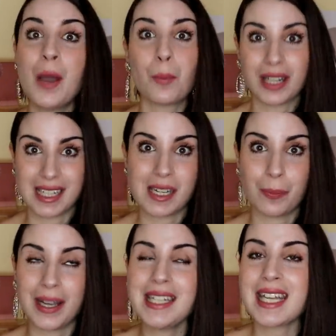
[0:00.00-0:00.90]
pues que
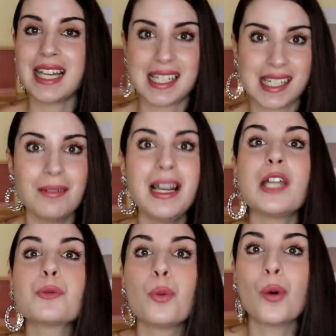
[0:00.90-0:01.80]
sepáis que la sábila
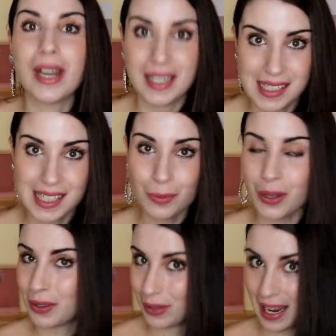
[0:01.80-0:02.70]
es
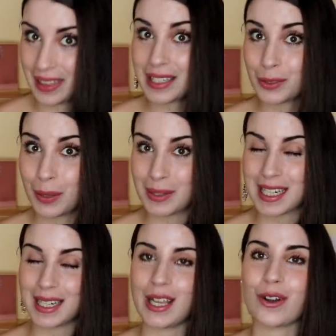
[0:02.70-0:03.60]
buenísimo hacerte una
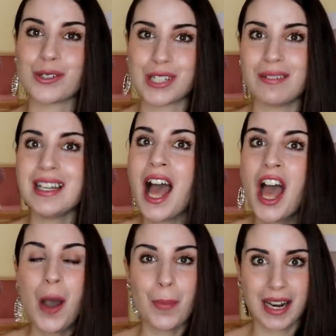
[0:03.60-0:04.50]
mascarilla con sábila
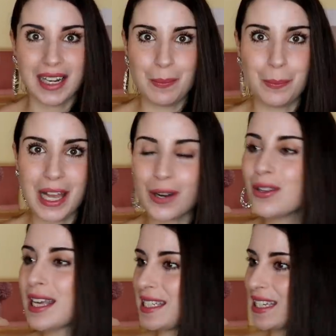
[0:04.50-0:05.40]
para limpiarlo
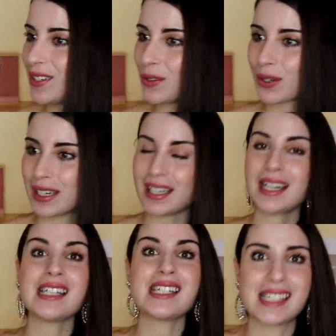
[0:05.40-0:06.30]
y así que nos
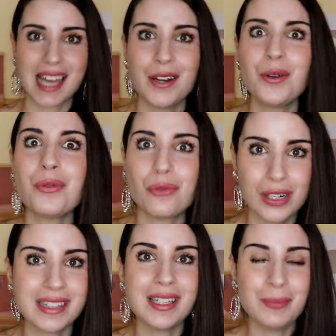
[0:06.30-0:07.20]
crezca sano,
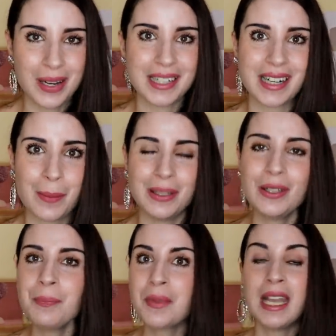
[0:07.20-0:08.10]
fuerte y más rápido
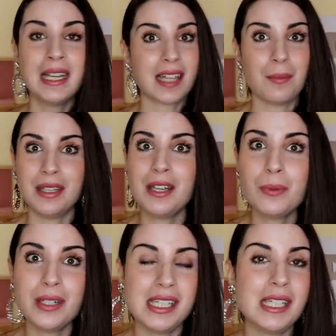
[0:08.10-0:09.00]
rápido. También es
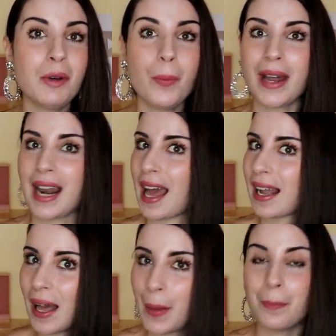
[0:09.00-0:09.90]
buenísimo para la
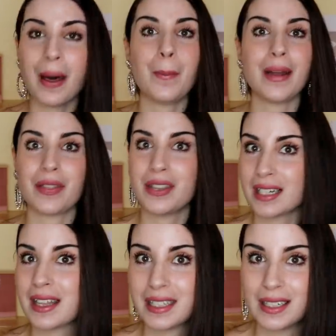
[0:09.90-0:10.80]
capa para hacer
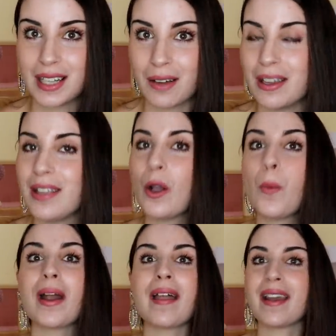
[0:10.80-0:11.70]
crecer el
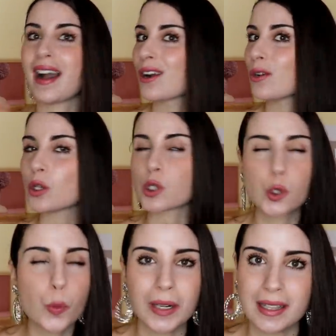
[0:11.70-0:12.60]
cabello, para dejarlo
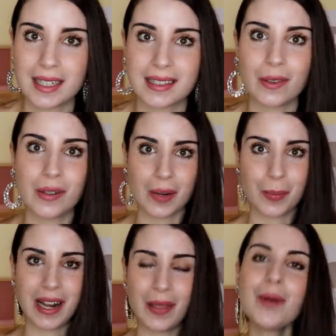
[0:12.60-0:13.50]
súper hidratado y
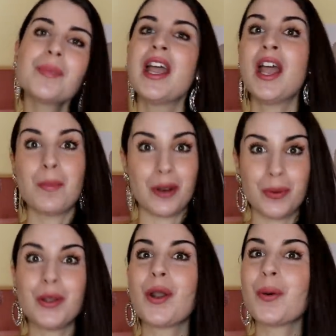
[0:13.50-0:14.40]
reparado. Pero
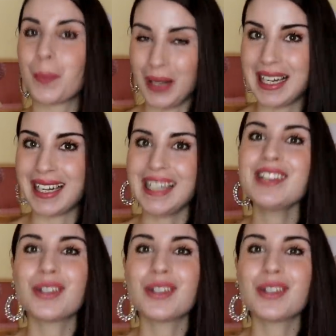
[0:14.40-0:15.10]
bueno, lo explicaré